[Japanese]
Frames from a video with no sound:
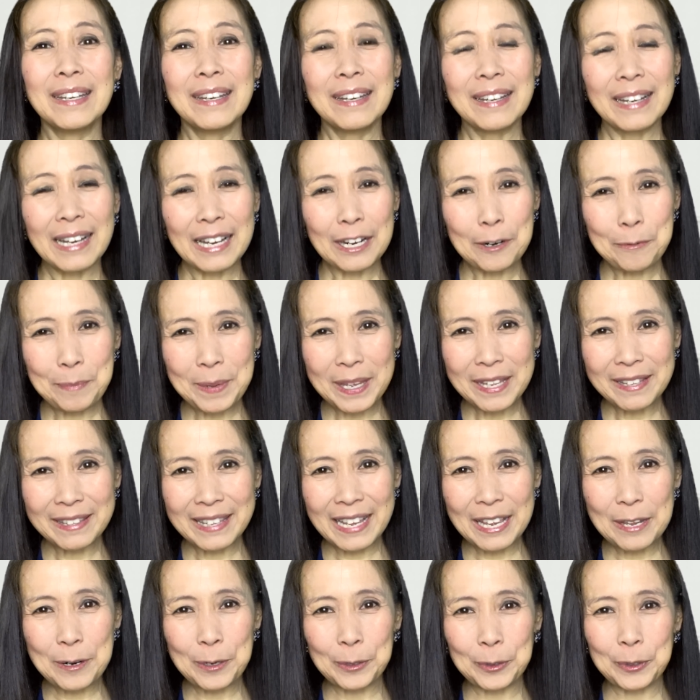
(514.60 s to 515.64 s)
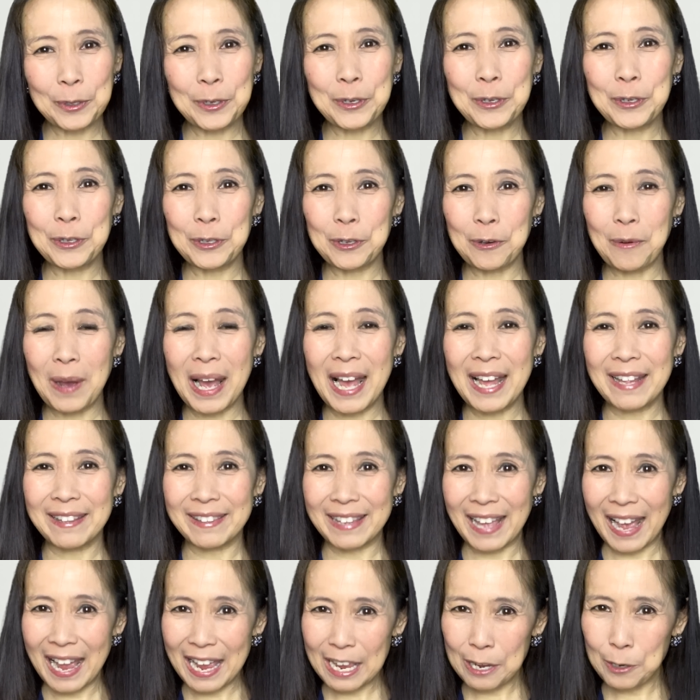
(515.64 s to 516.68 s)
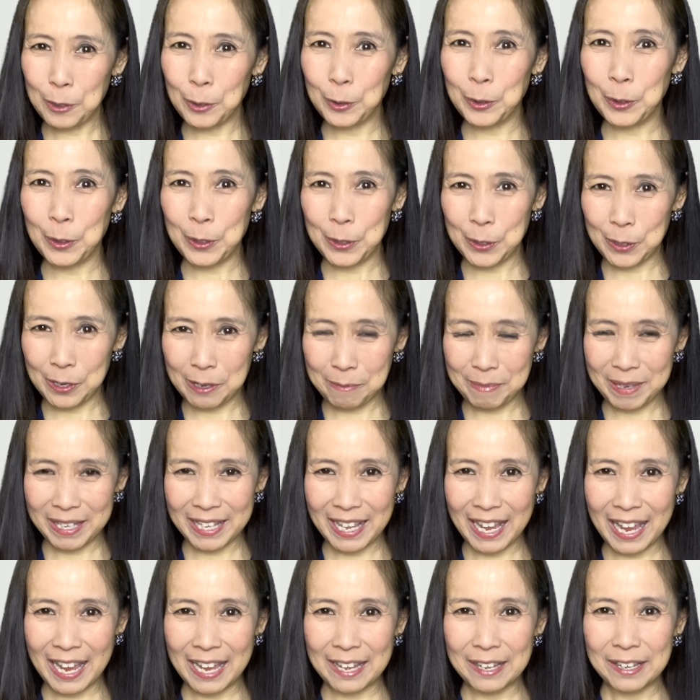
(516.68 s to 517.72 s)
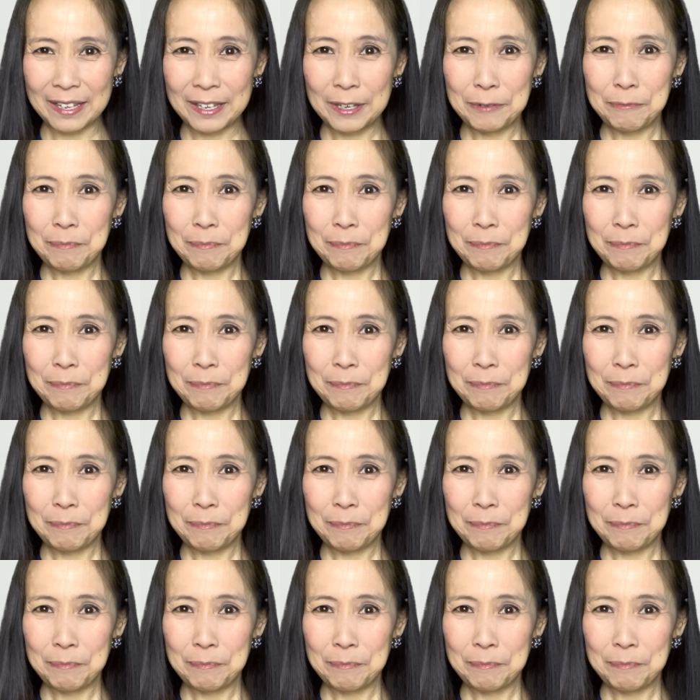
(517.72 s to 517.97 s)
カルピンテーロというのは大工という意味で、